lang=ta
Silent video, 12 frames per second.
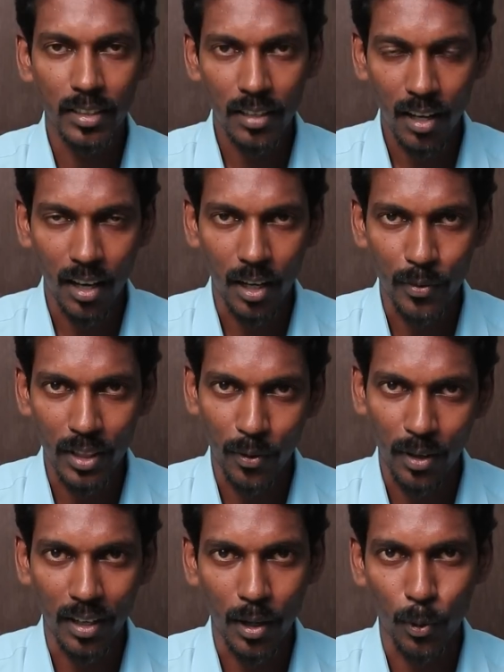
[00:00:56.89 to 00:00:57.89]
சித்ரா அரவிந்த்
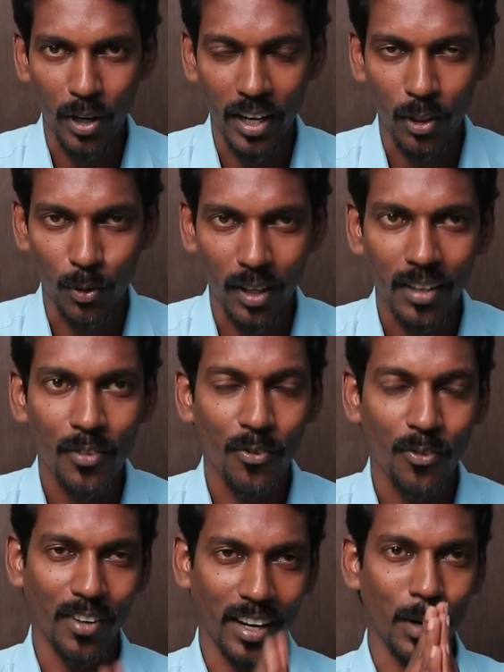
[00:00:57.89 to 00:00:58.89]
அவர்கள் நம்மோடு இணைந்துள்ளார்
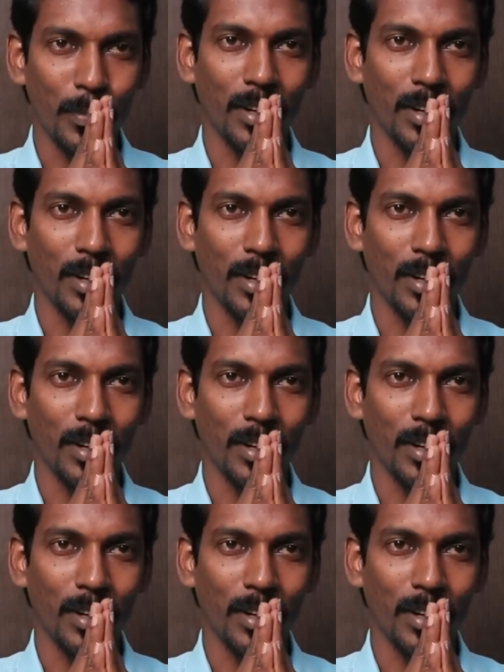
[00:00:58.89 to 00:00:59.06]
வணக்கம்